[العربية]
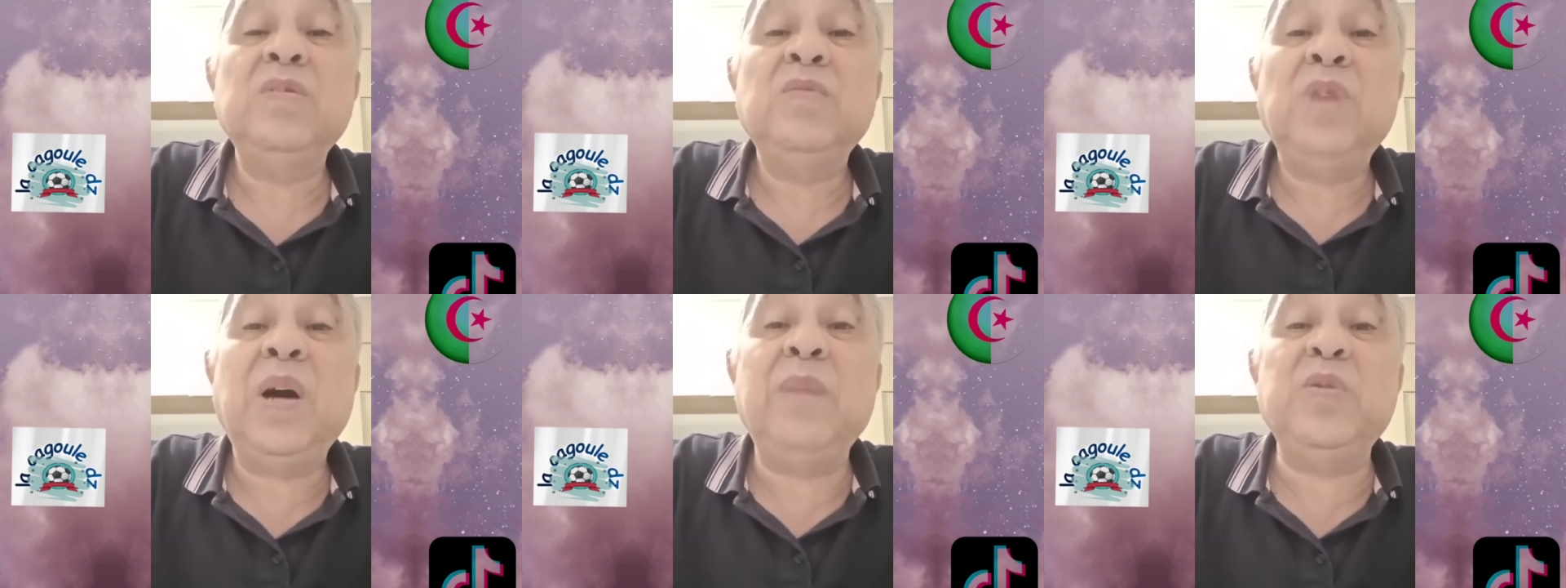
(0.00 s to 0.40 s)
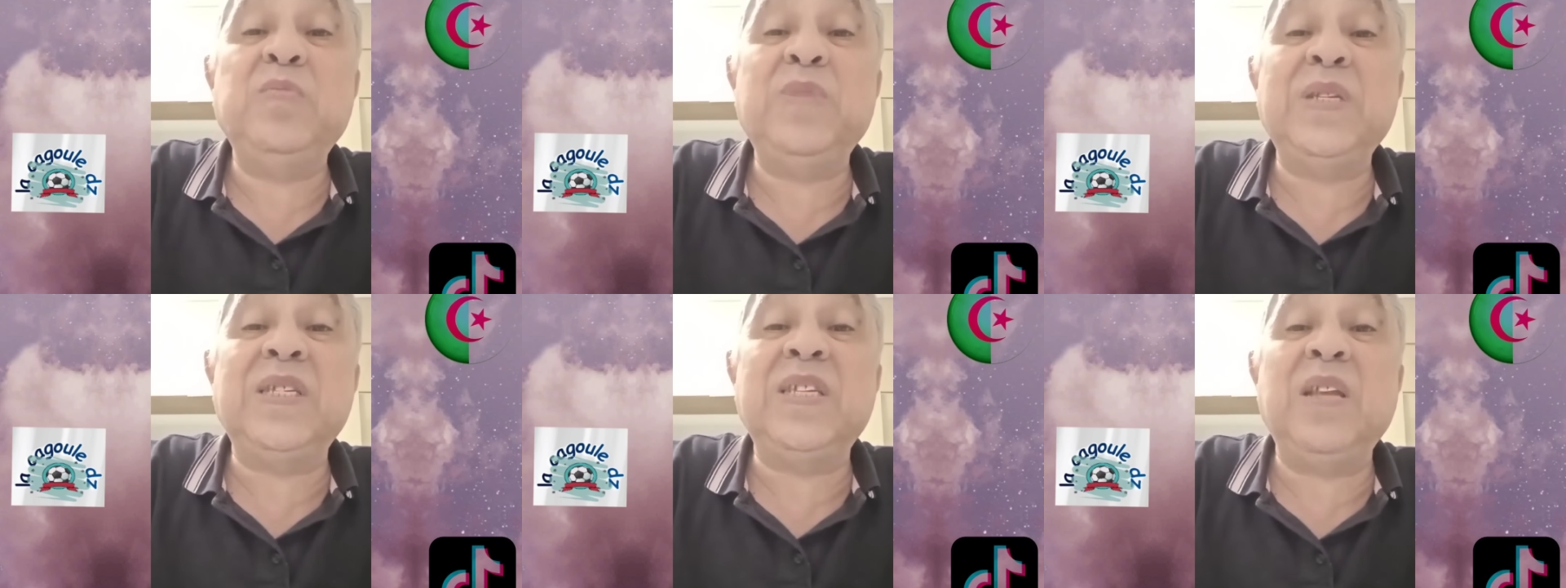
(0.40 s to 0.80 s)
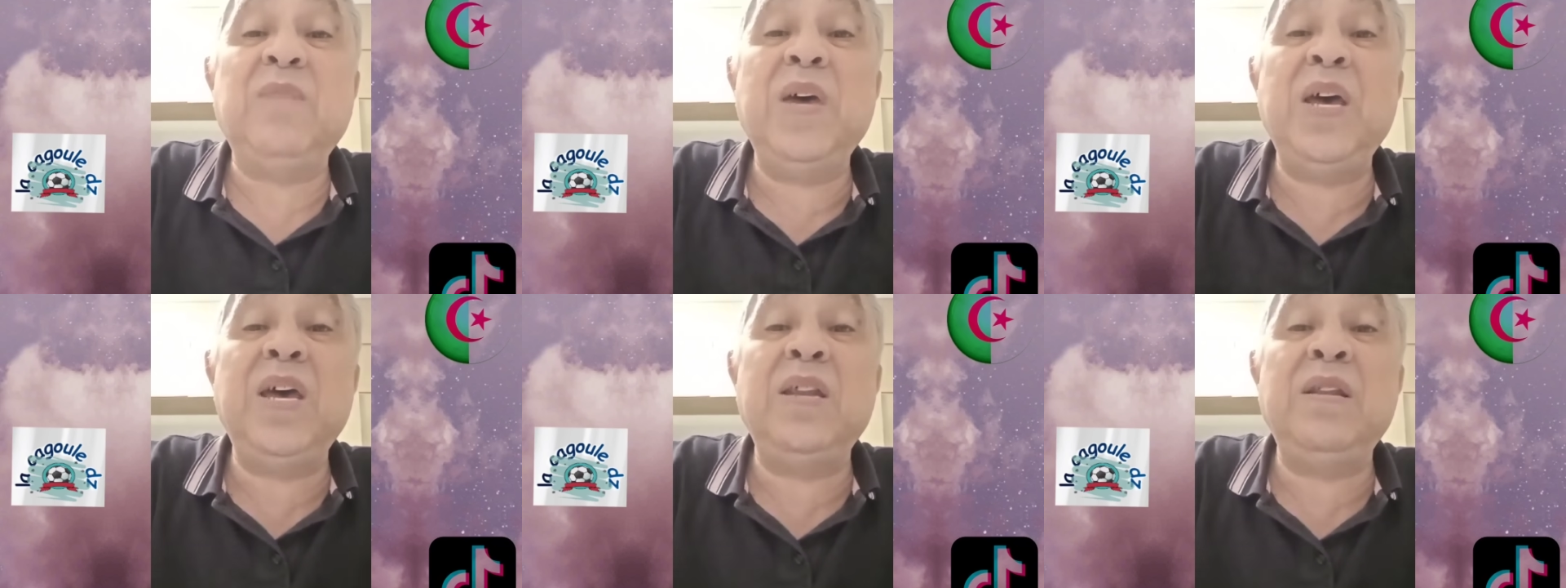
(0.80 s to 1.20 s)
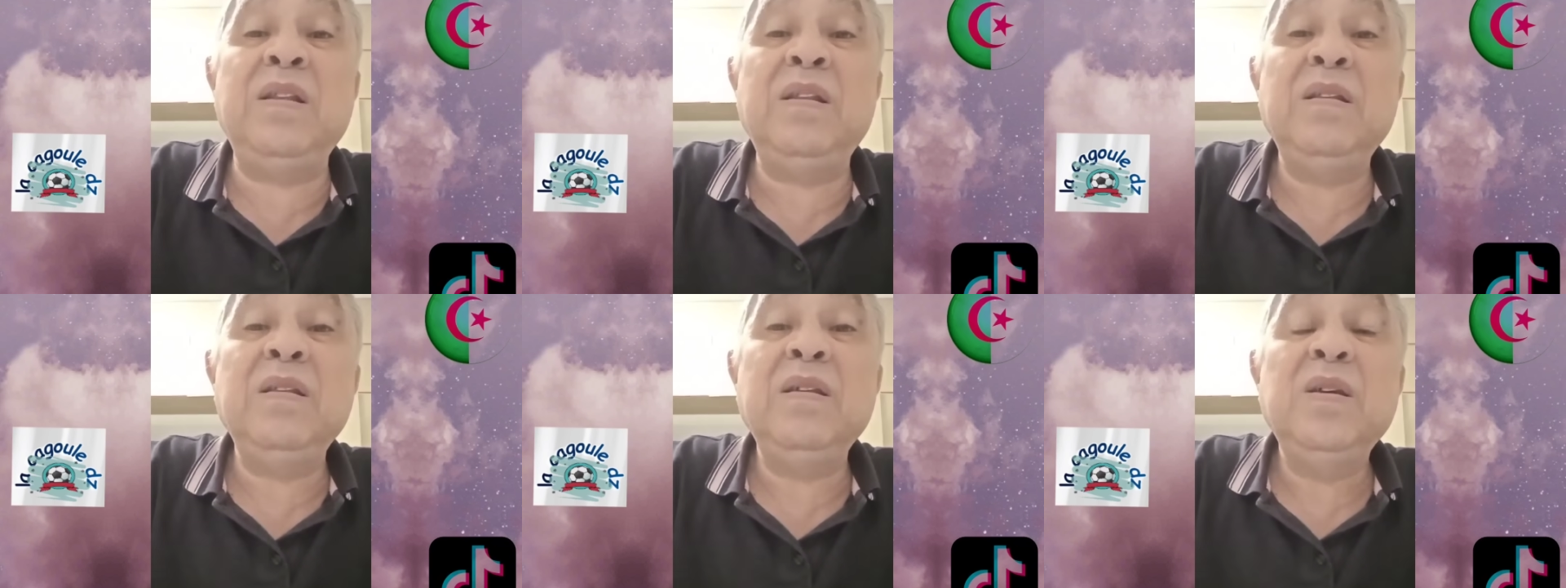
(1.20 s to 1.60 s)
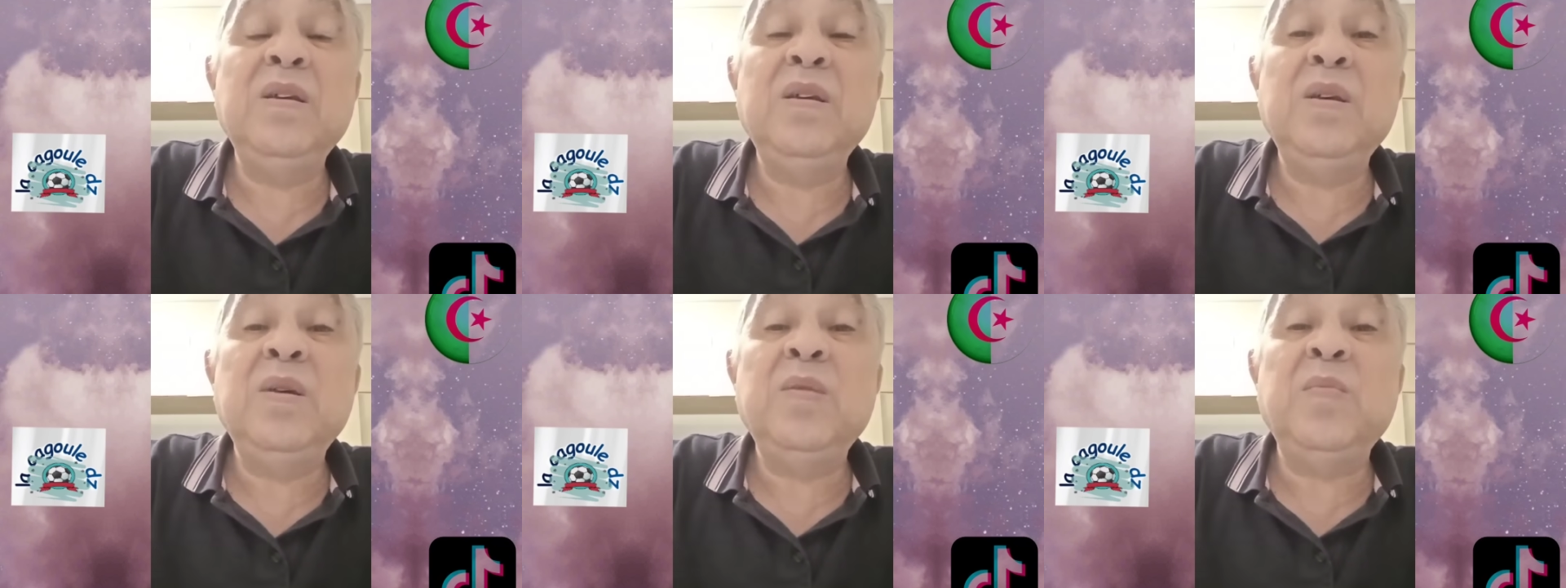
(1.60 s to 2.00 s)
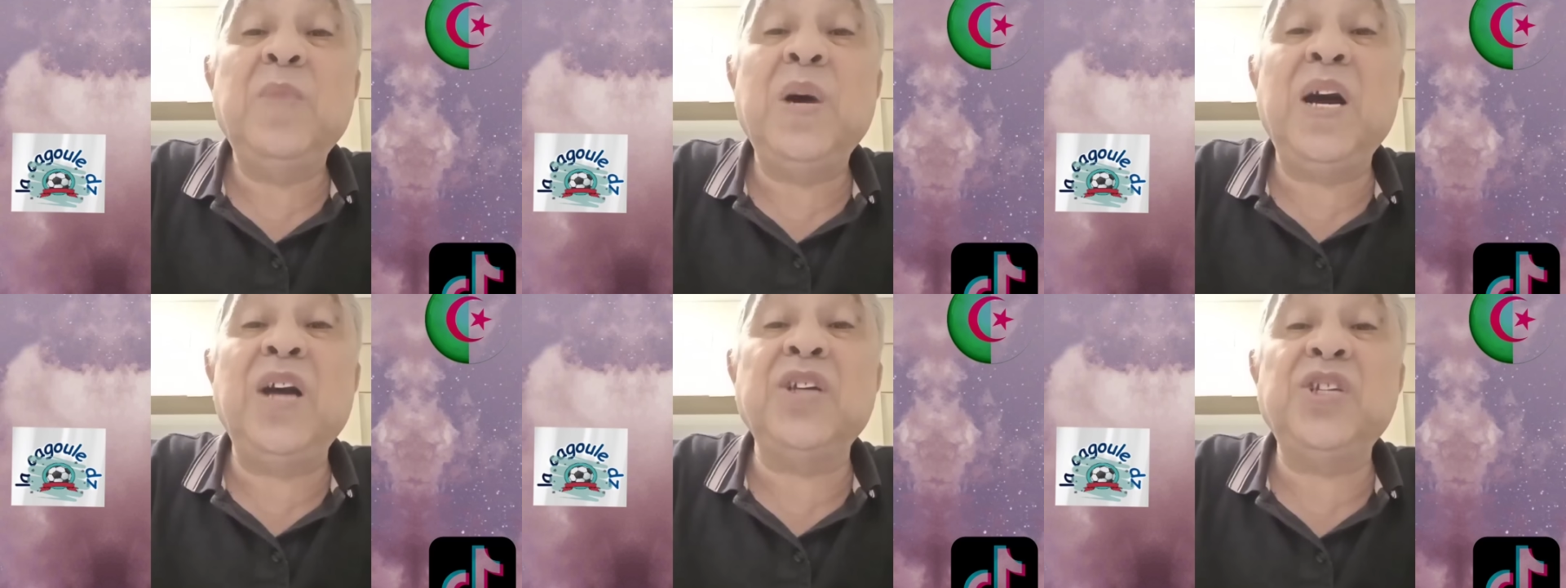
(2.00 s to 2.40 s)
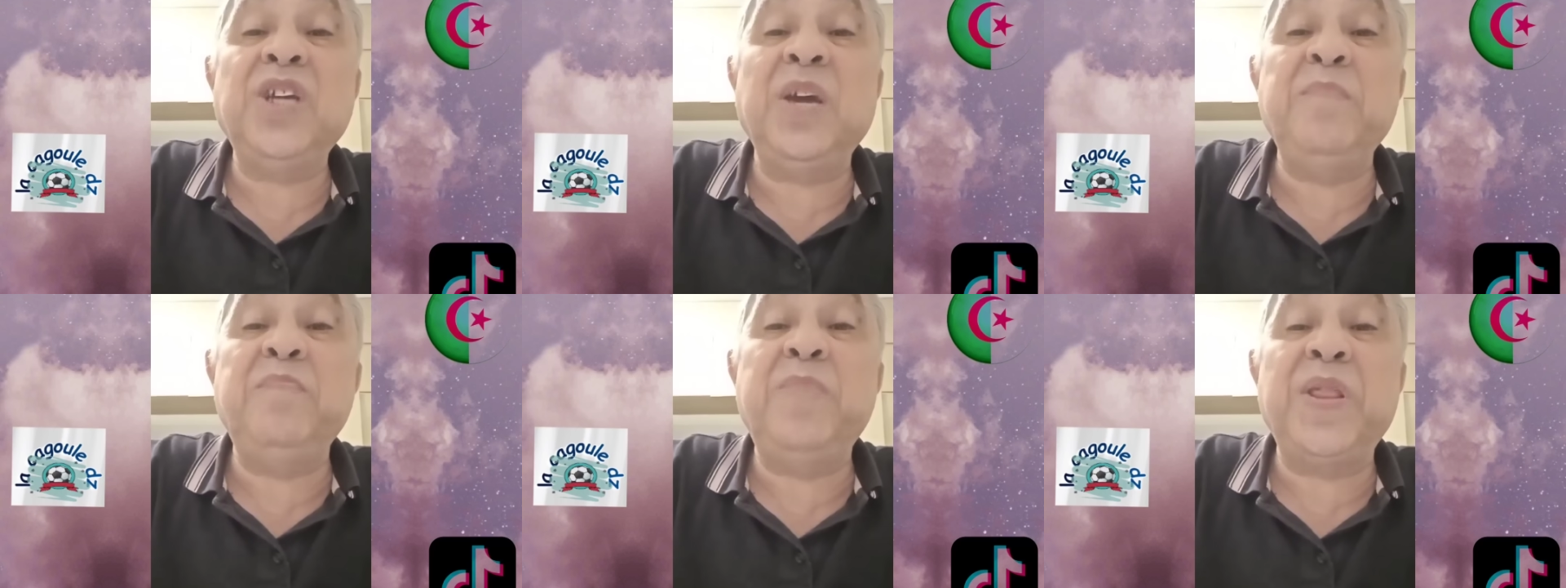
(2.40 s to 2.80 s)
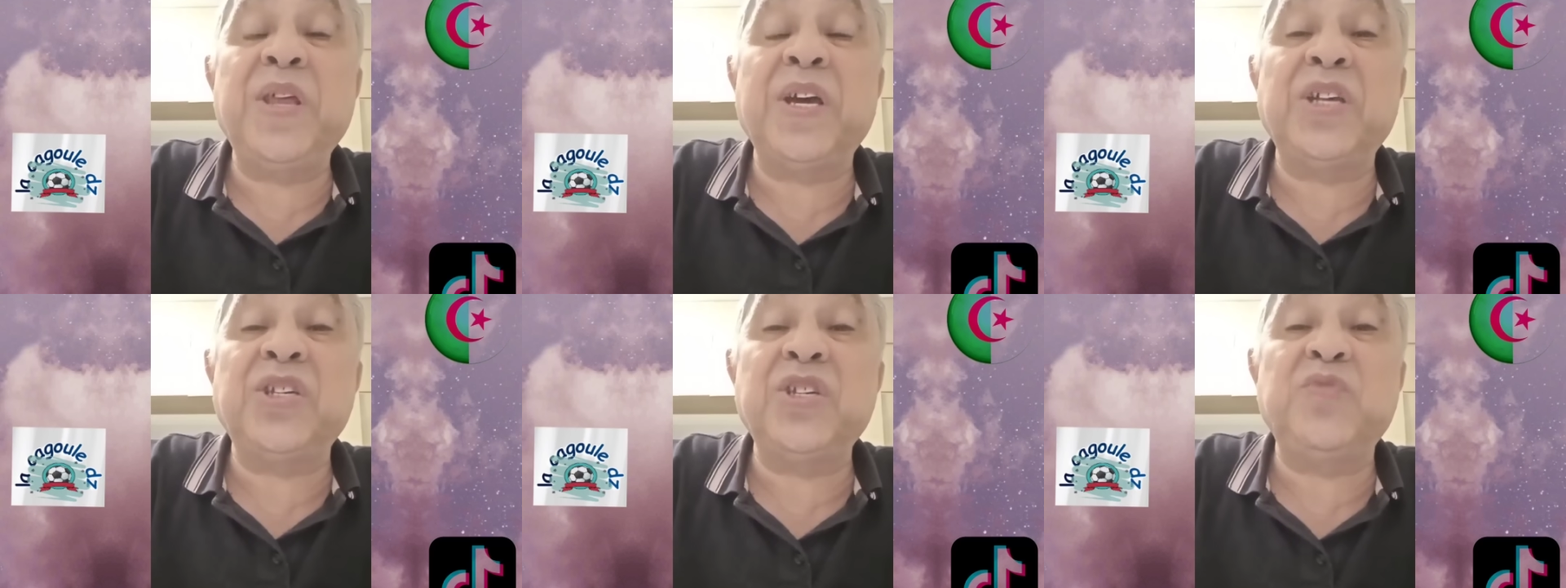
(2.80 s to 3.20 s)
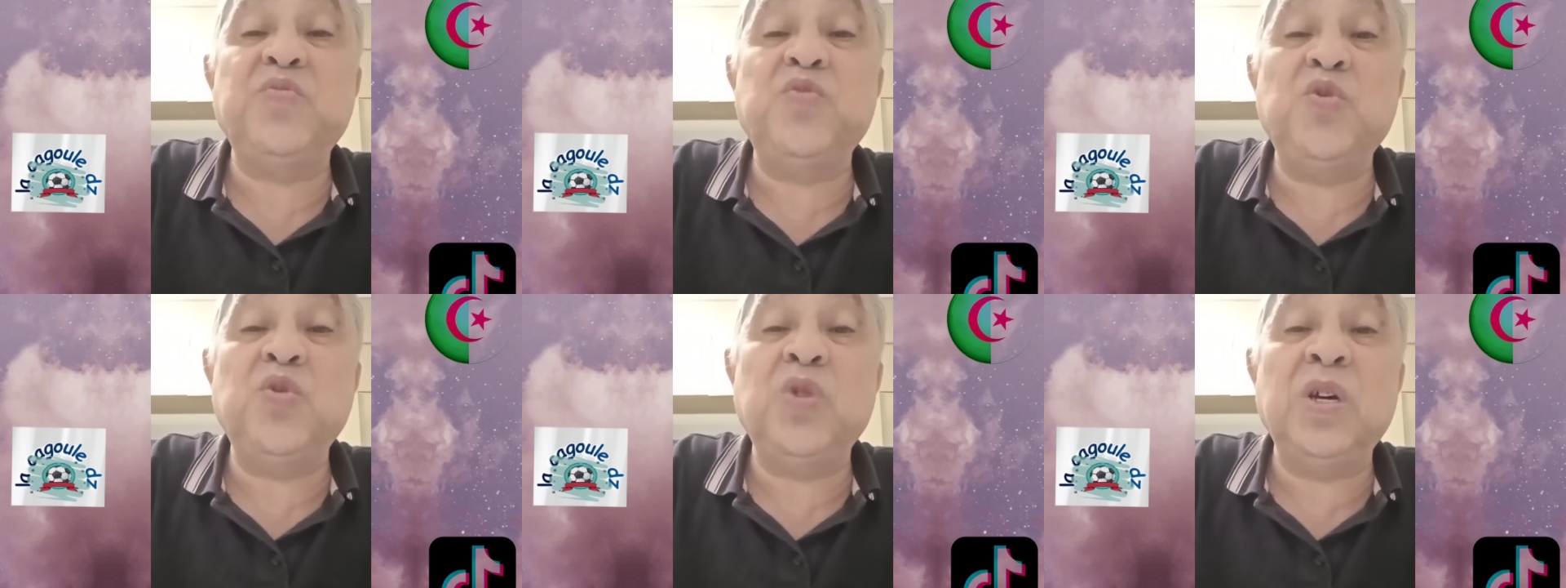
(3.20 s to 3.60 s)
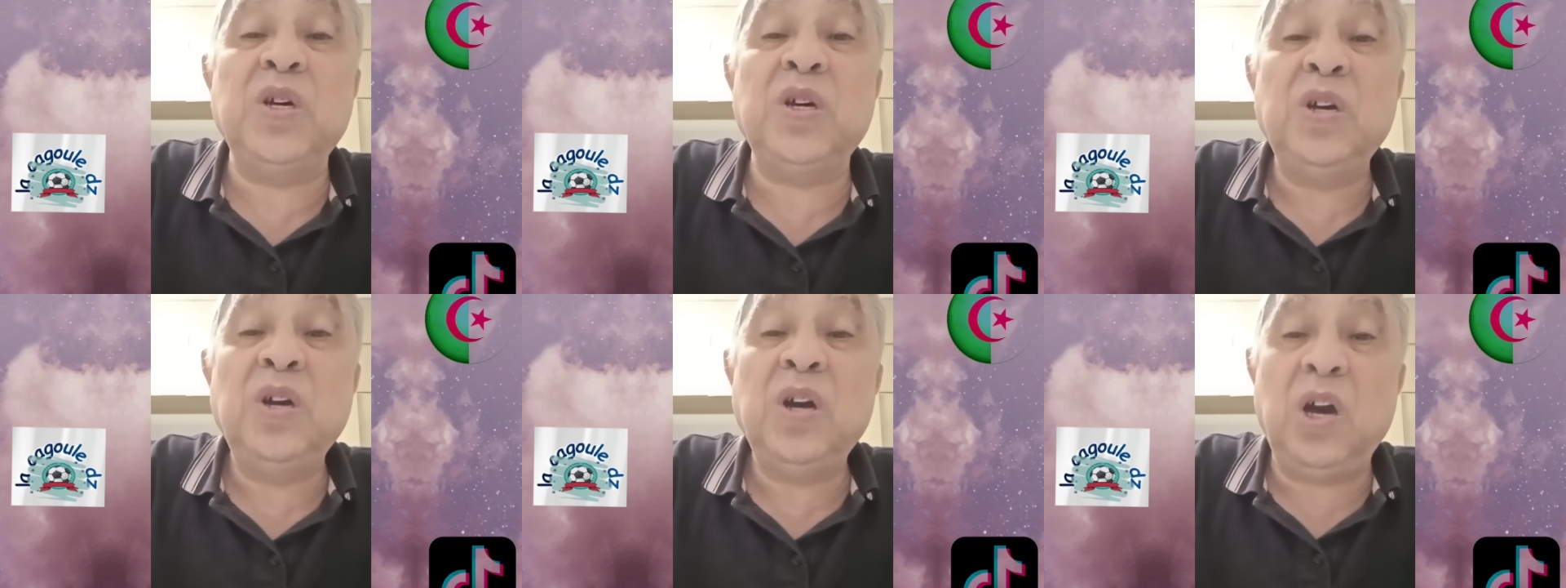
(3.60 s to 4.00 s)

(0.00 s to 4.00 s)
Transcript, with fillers: محمد بن سلمان ما عاش يحب هذاك شو اسمه